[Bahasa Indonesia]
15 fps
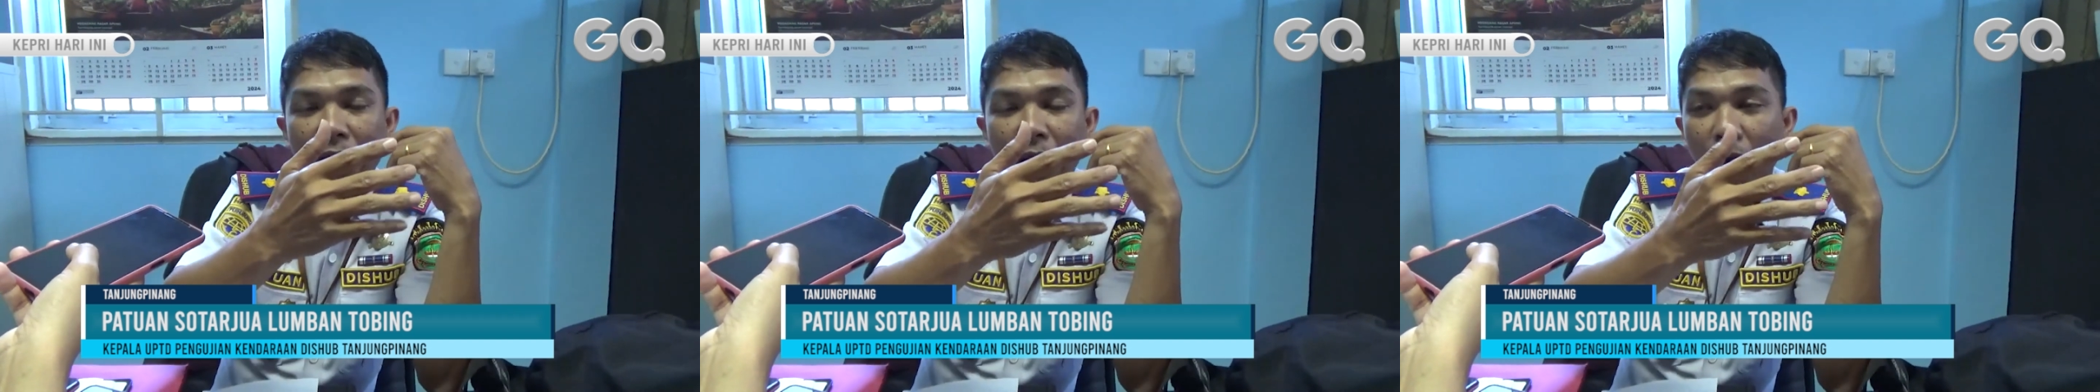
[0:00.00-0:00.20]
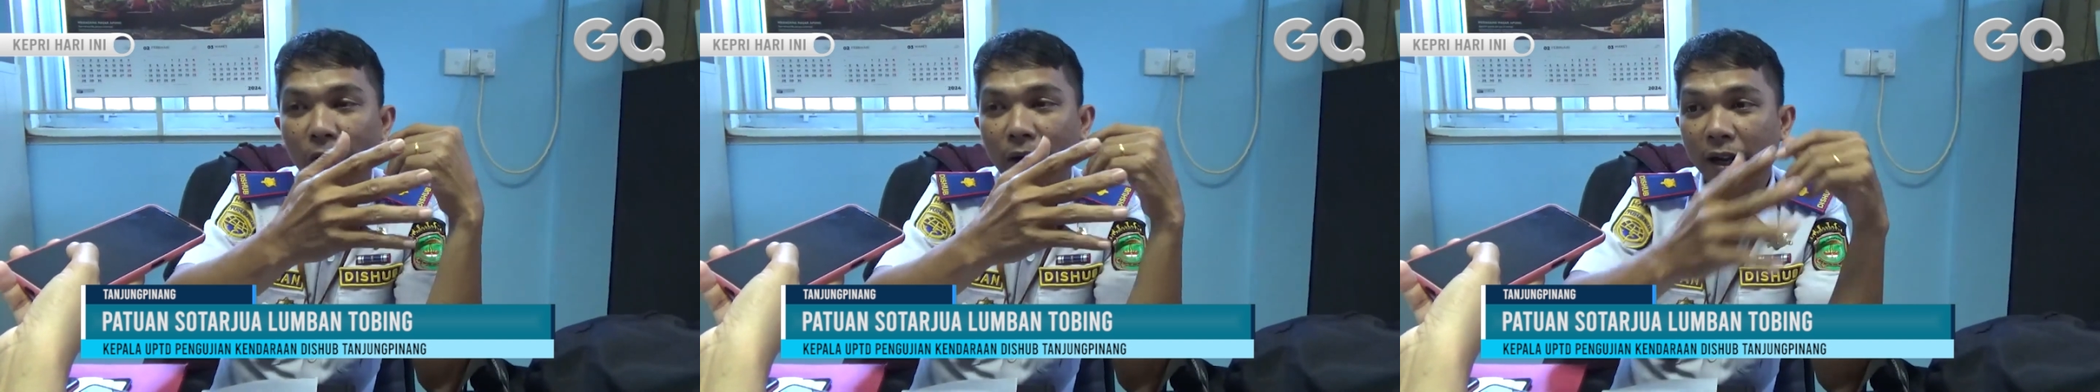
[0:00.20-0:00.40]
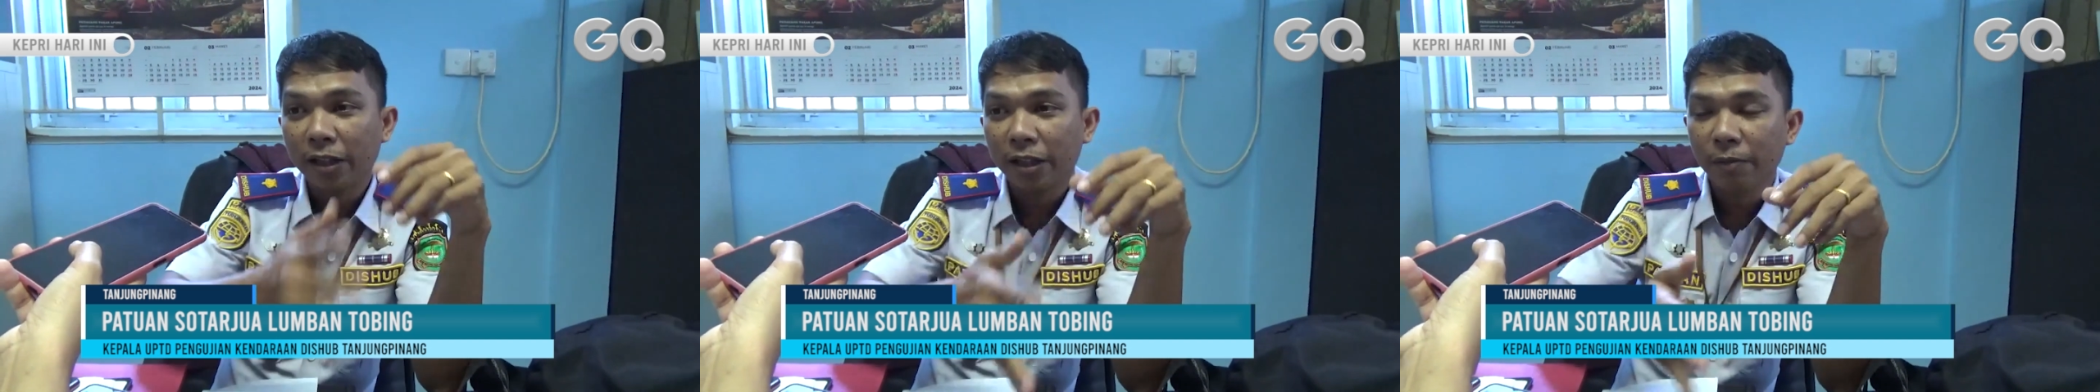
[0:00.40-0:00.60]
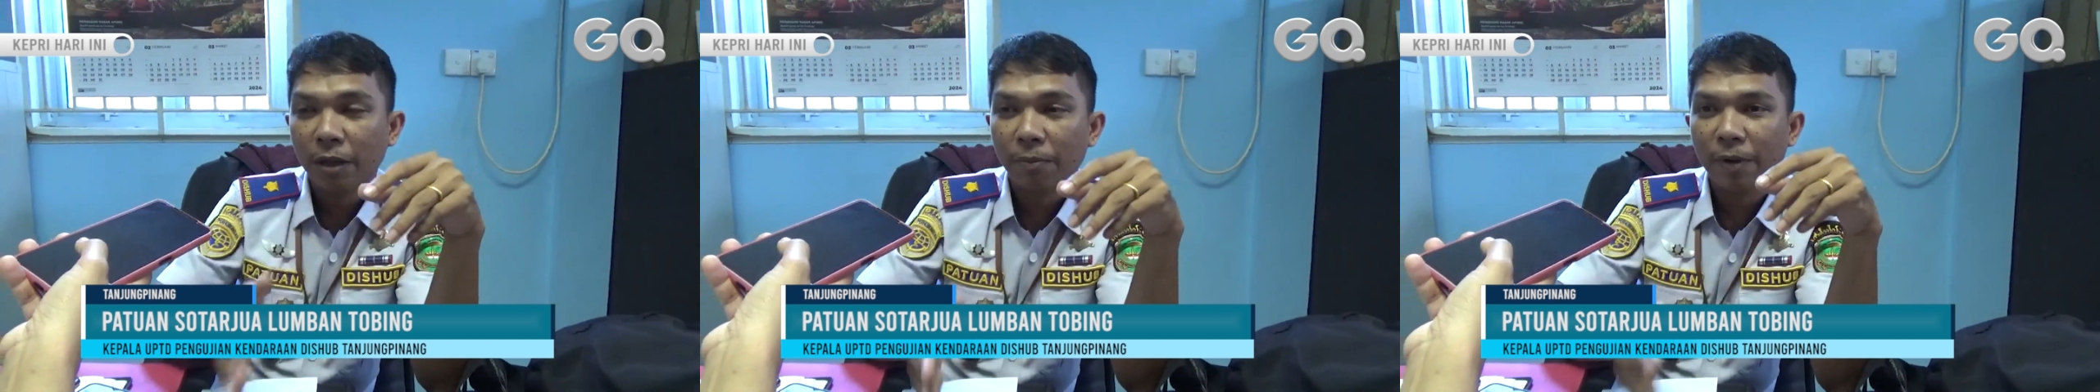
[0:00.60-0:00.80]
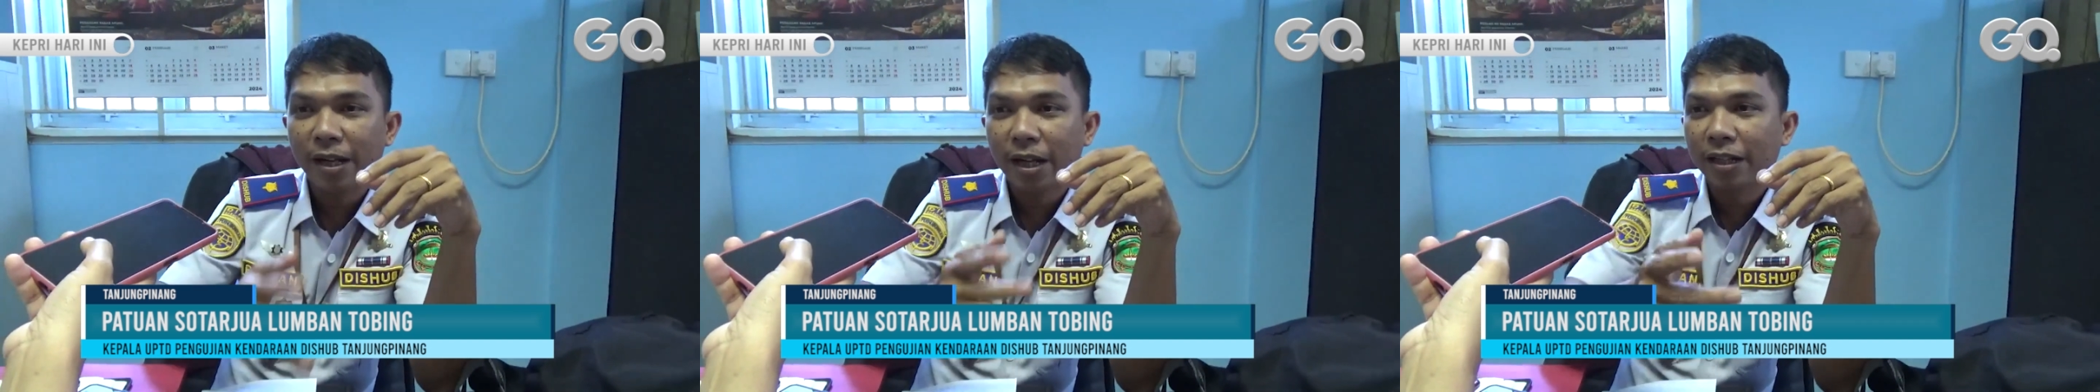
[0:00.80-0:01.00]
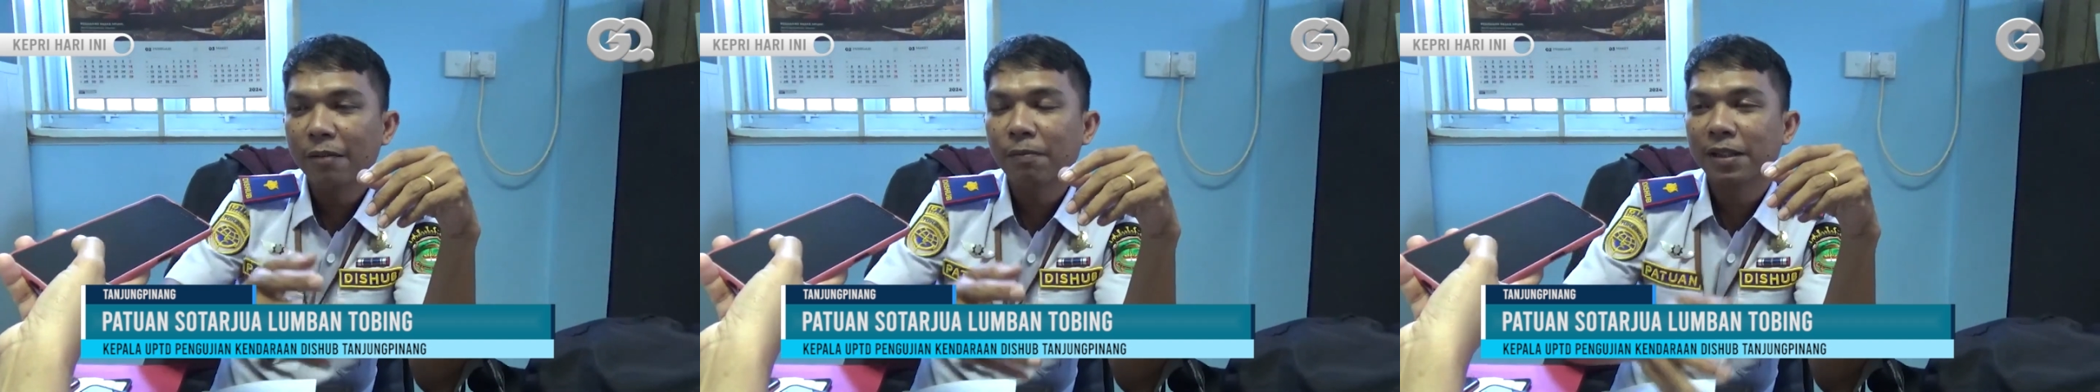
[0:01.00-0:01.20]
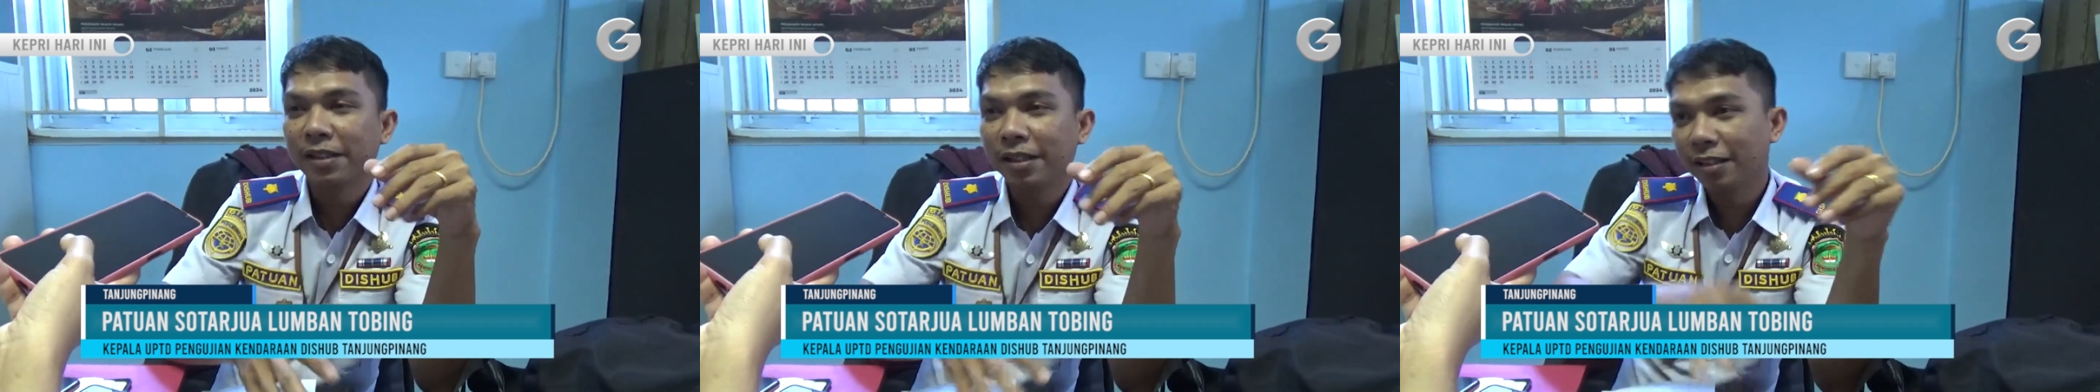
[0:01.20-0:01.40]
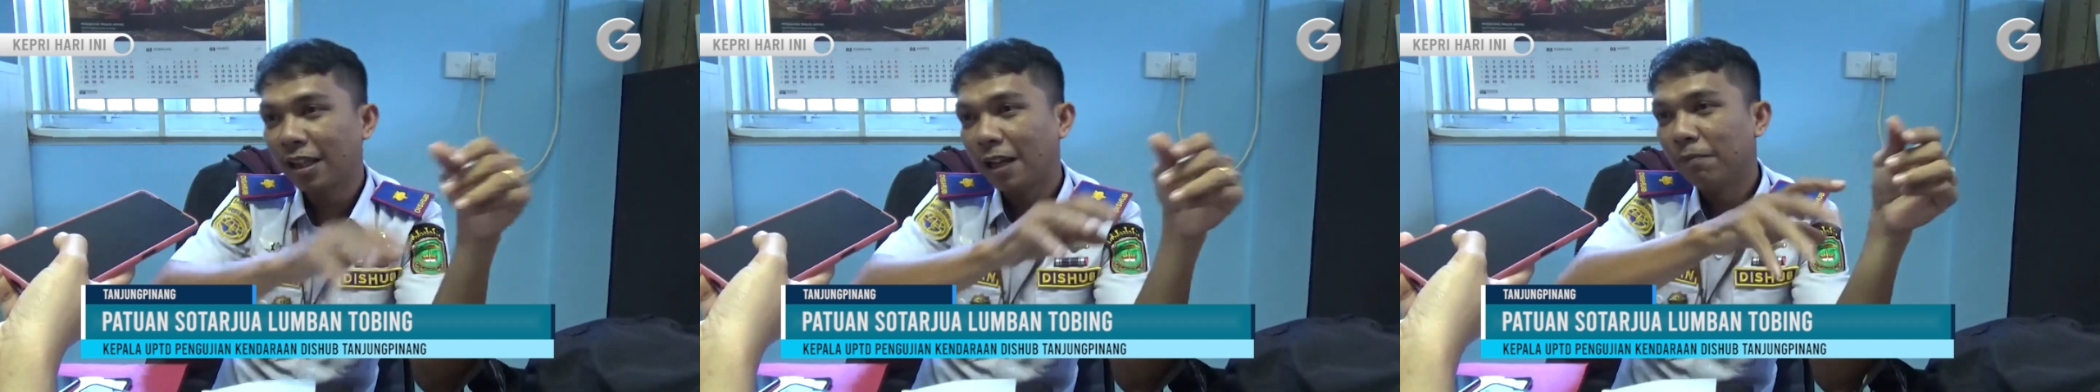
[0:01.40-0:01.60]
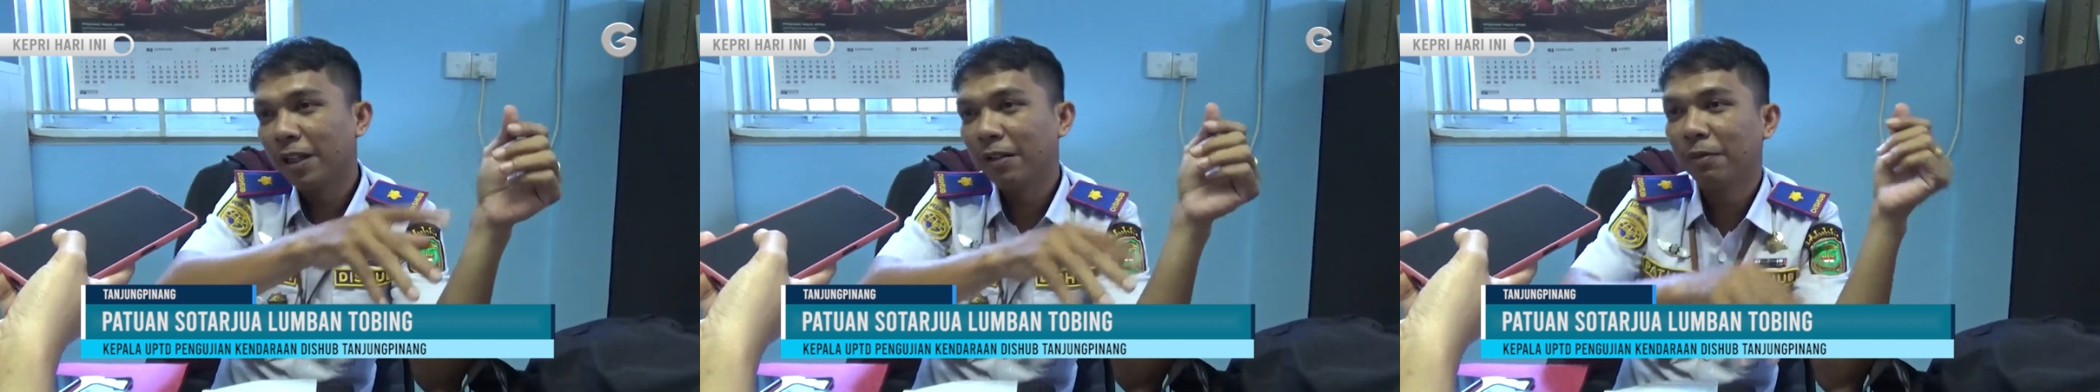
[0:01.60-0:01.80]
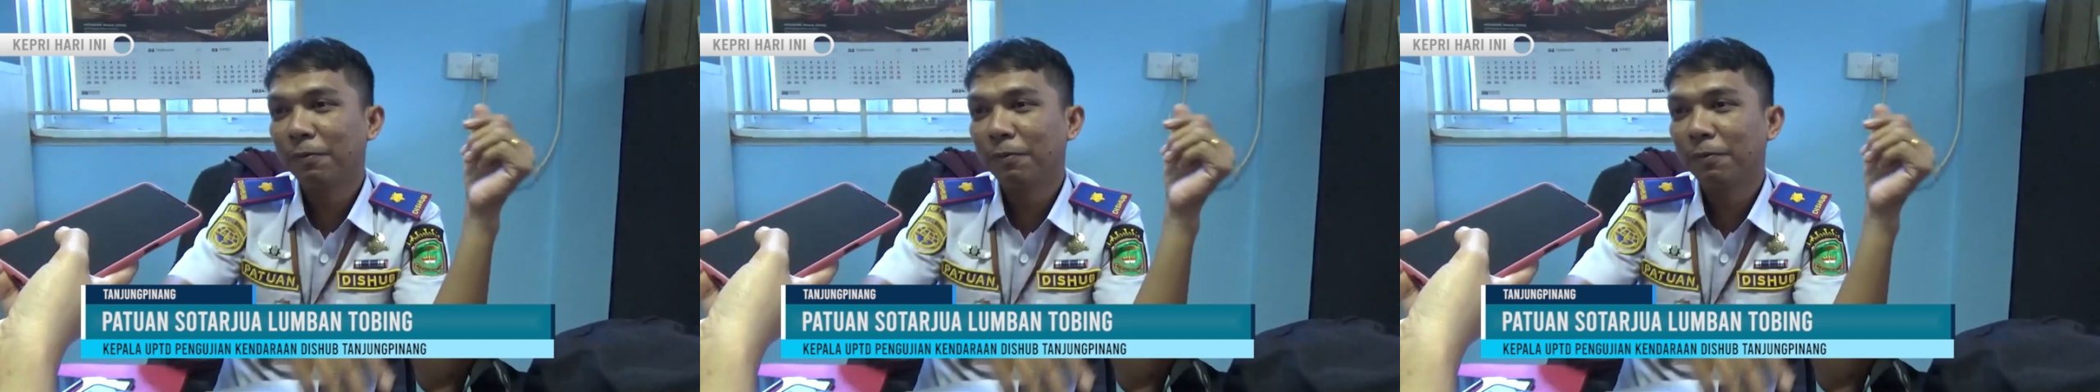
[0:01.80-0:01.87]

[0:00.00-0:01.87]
kalau ganti BP datang pasti kita update